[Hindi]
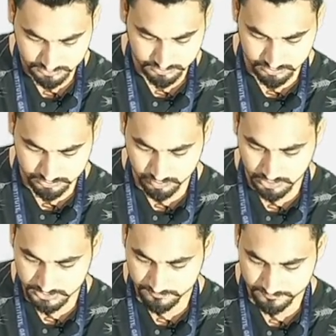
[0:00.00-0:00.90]
गुड बॉय
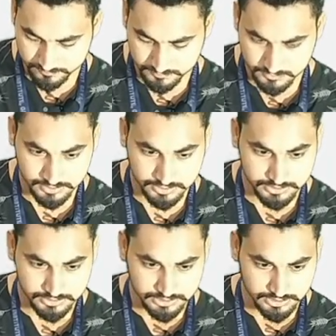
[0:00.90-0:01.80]

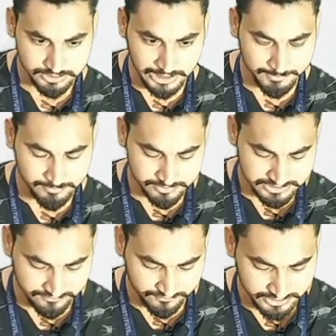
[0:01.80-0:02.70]
यहाँ पे हम सेव
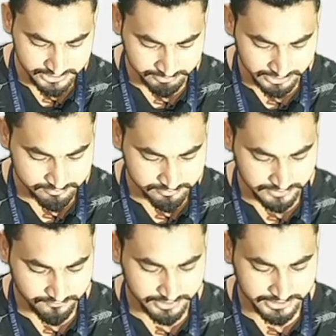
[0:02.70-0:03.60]
करें जब तक हम सेव
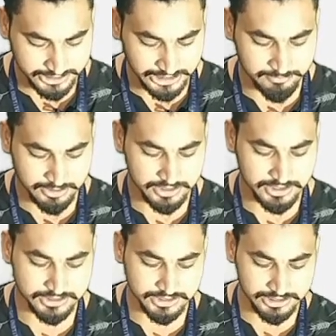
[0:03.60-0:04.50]
नहीं करेंगे हमारा
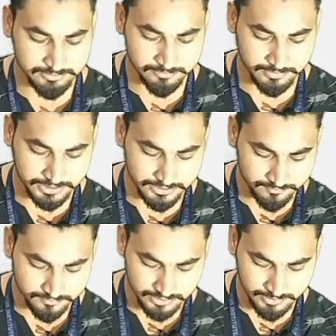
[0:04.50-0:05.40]
डाटा नहीं बन पाएगा
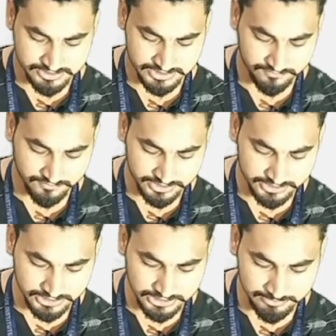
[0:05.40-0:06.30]
हमें सेव करने के
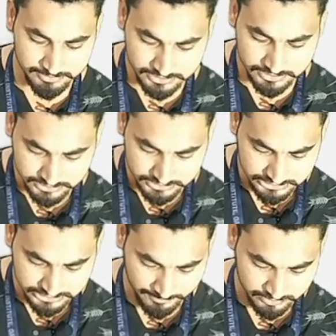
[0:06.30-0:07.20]
लिए हमें
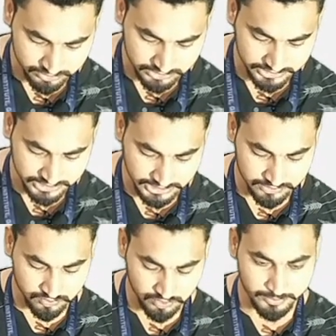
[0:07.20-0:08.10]
यहाँ पे दो तरीका
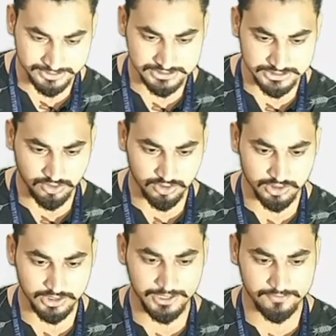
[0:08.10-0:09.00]
कंट्रोल प्लस जेड और
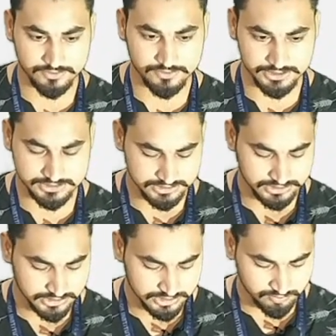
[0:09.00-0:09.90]
एफ सिक्स
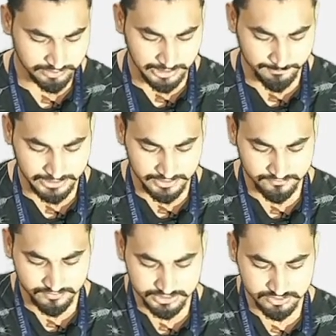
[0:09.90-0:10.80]
मैं यहाँ पे एफ
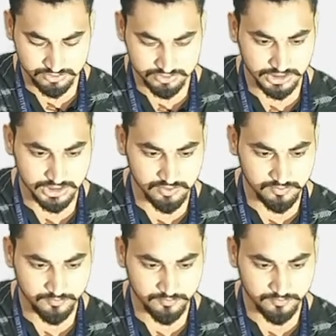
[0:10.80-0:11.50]
सिक्स यूज़ कर रहा हूँ